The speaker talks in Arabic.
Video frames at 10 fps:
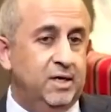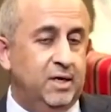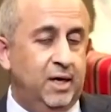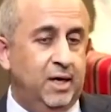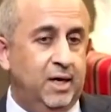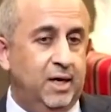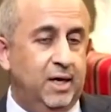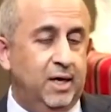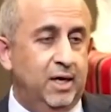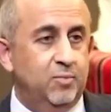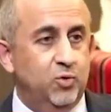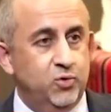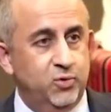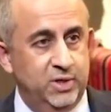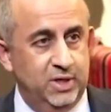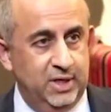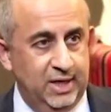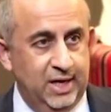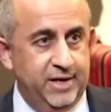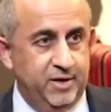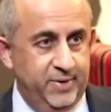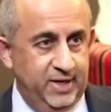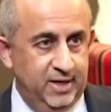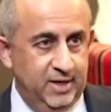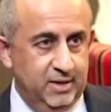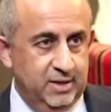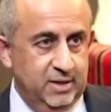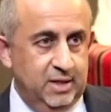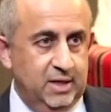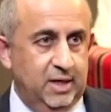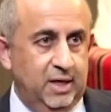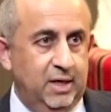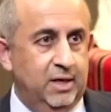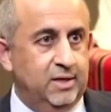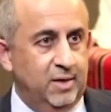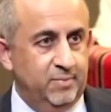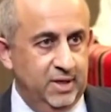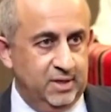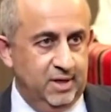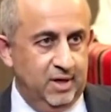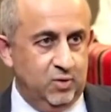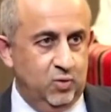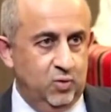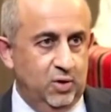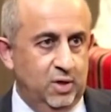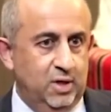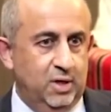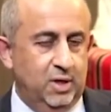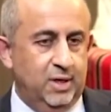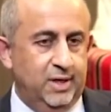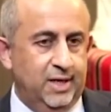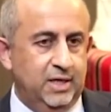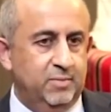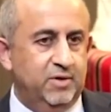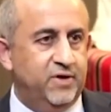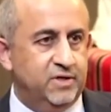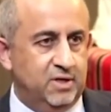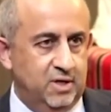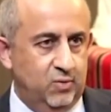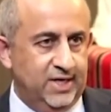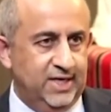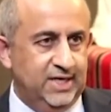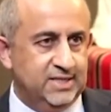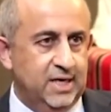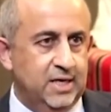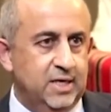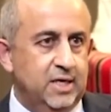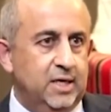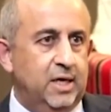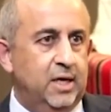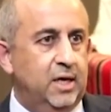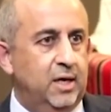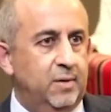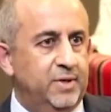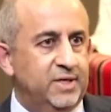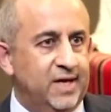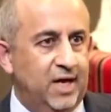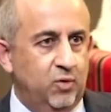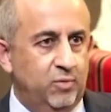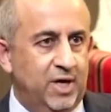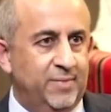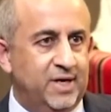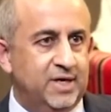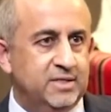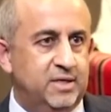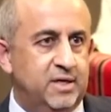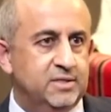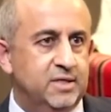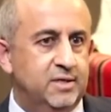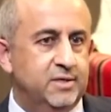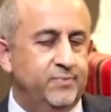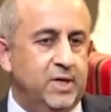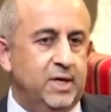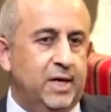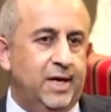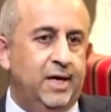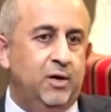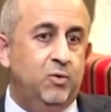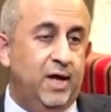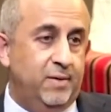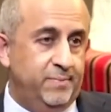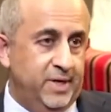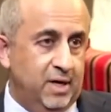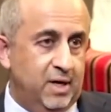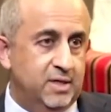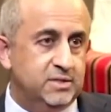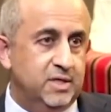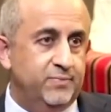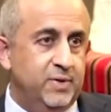المدن العربية اللي تم إطلاقه آه، يعني من فترة وجيزة بالتعاون مع مركز دراسات الحقيقة له أهمية خاصة